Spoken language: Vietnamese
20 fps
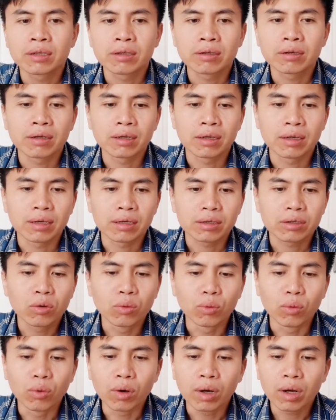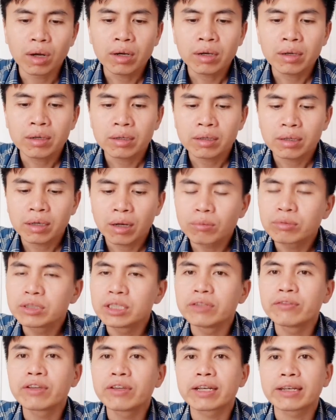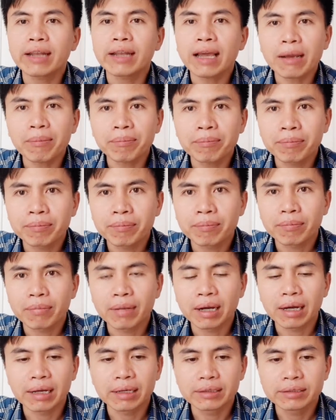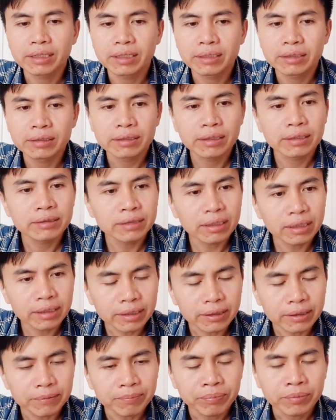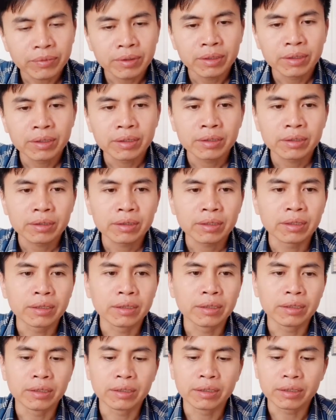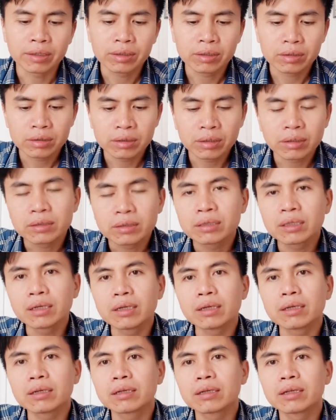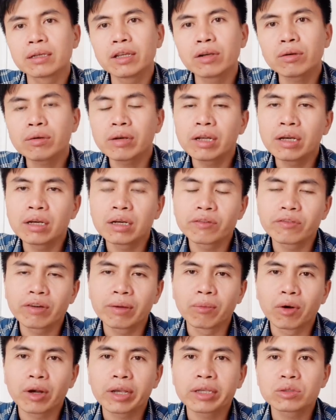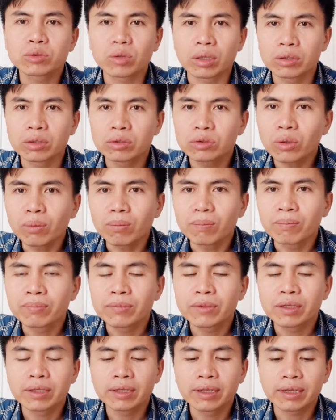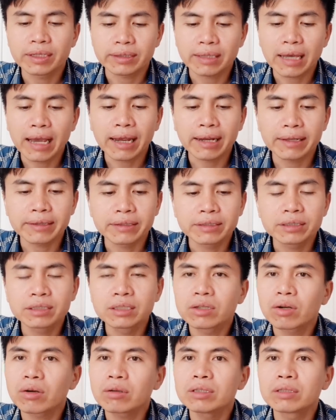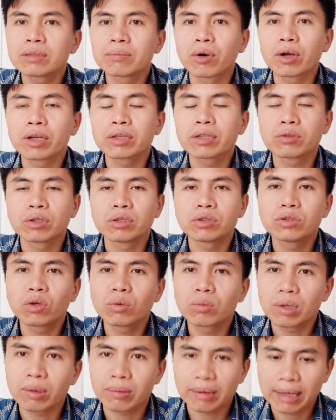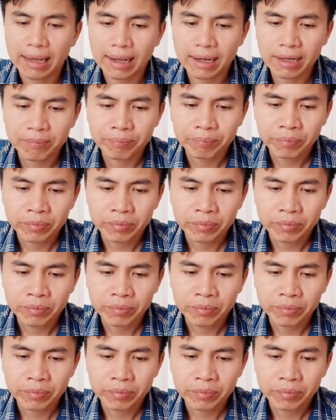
uh, của không chỉ Việt Nam mà trên thế giới thì thực sự nếu đưa về một cái chuẩn chung thì hiện tại thì chưa có những một cái chuẩn chung nào cả